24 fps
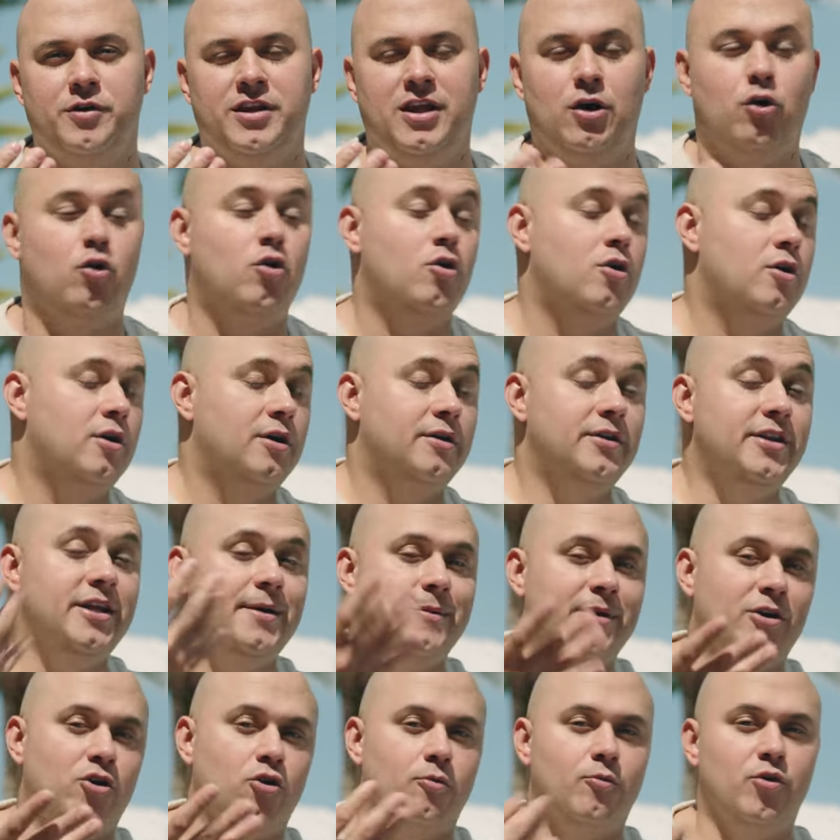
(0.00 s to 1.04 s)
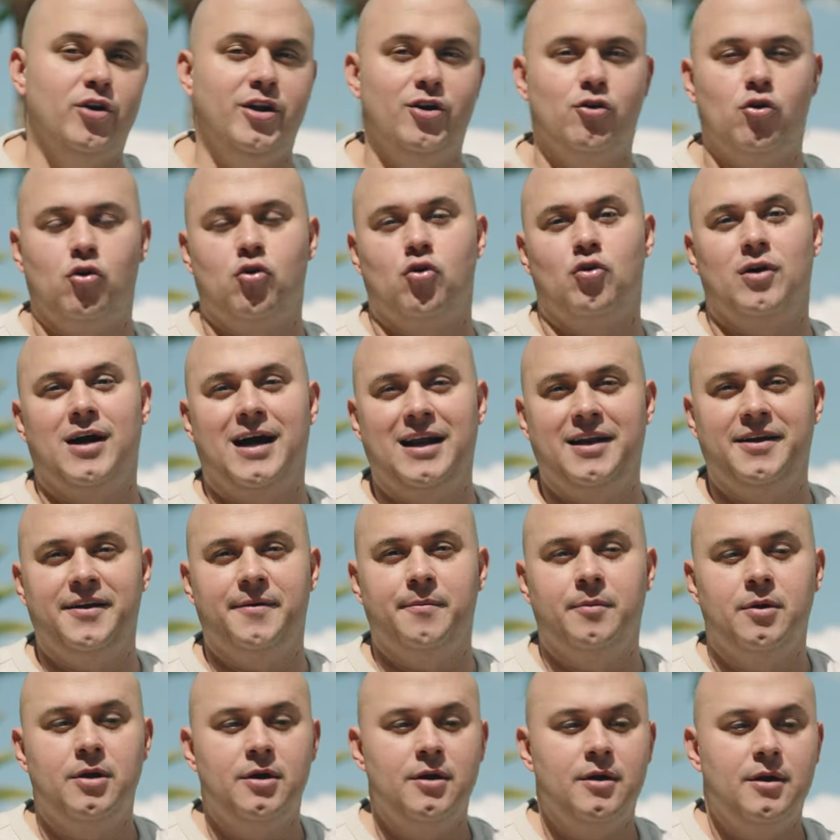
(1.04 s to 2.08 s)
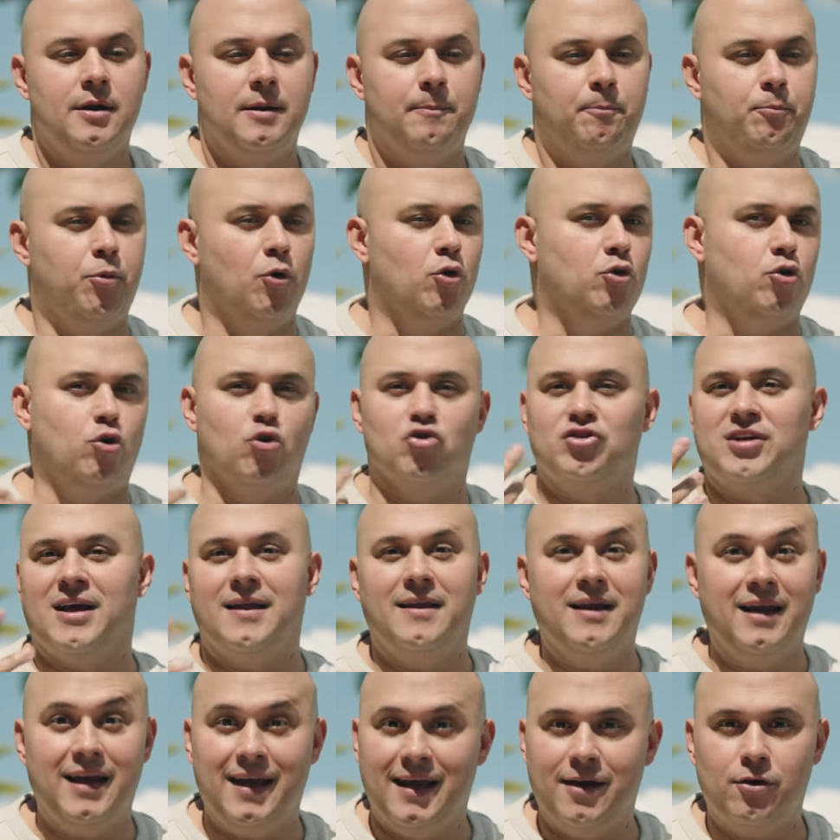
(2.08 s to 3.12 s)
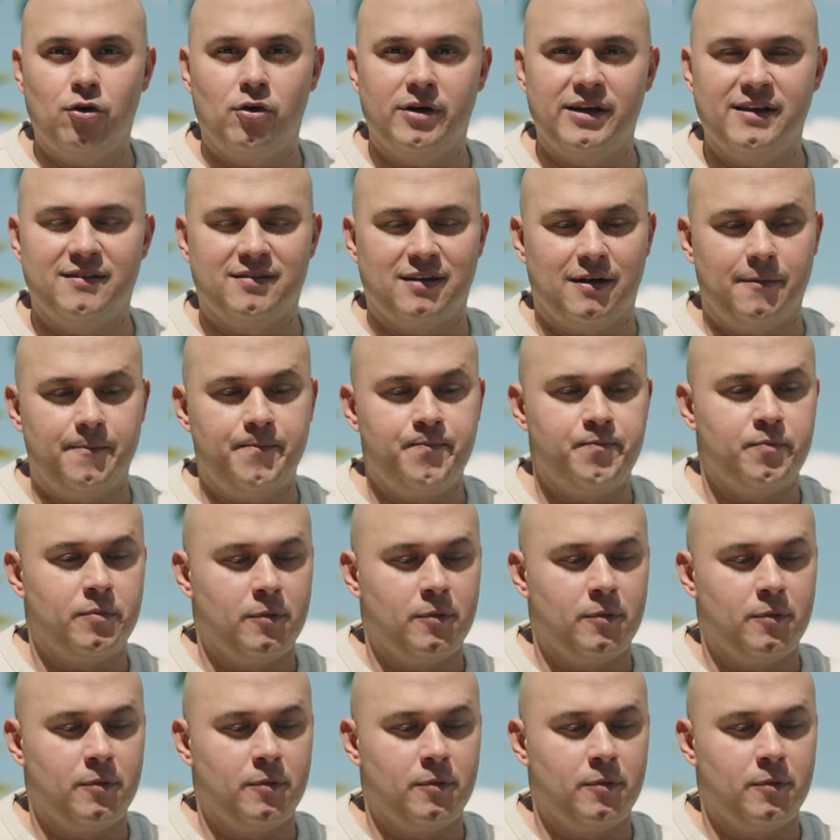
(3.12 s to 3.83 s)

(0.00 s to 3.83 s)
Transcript: video, ni me comunico con alguien por cosa de ego quizá.